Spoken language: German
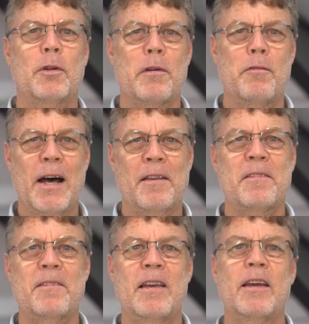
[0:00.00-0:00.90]
der
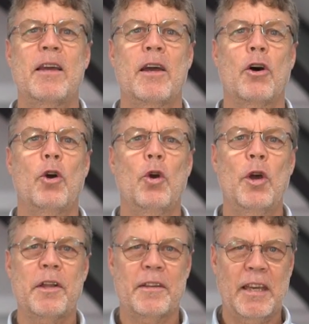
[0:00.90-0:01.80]
Faszien
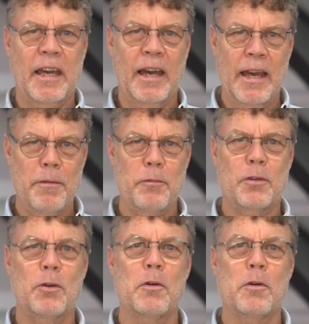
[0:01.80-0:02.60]
erhöhen die Kräfte